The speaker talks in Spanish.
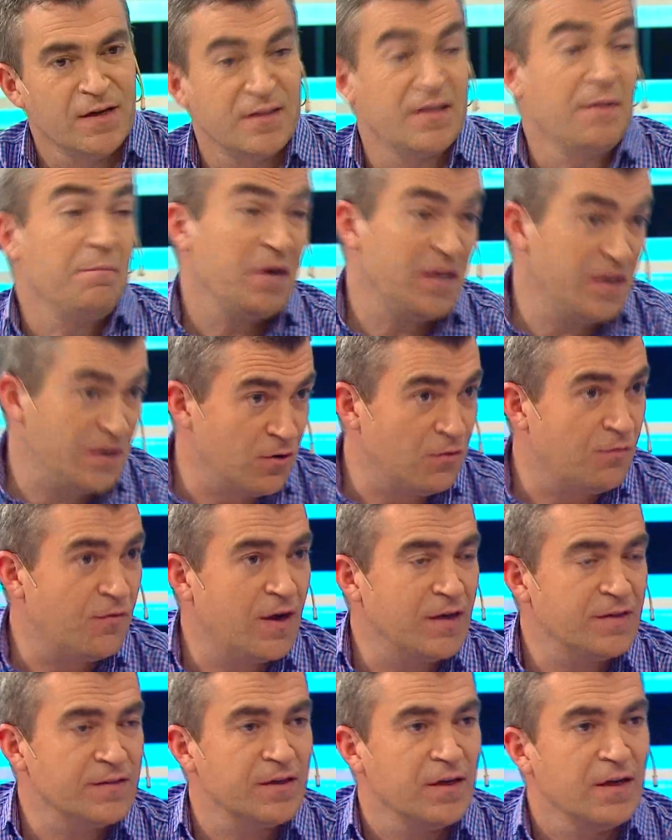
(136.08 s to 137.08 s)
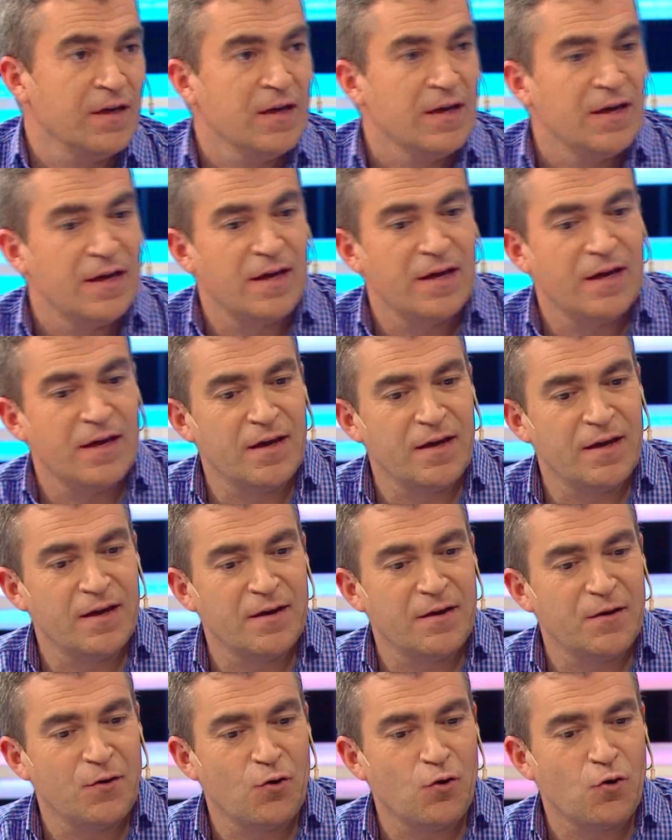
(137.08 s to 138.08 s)
también en los fans. Eh,
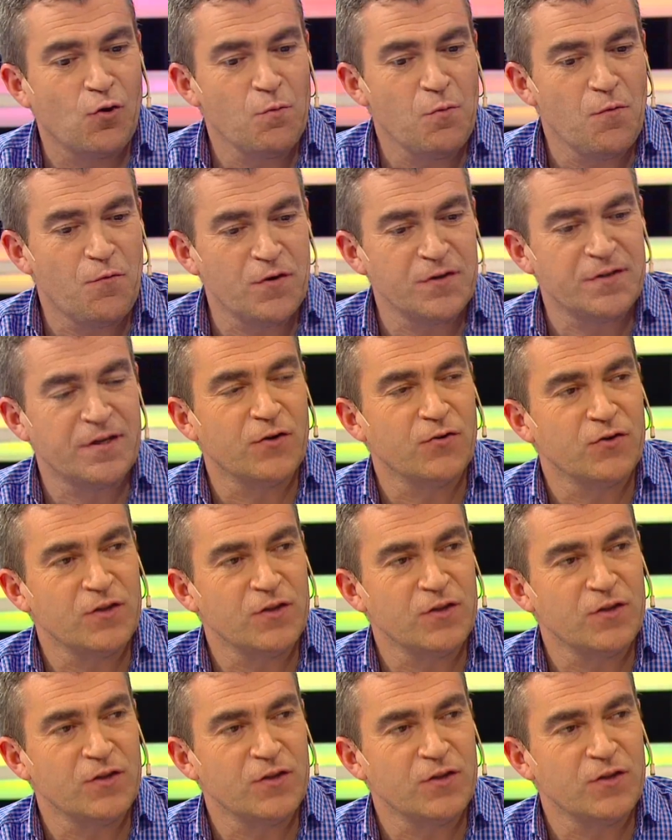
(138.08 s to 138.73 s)
¿Cómo fue esa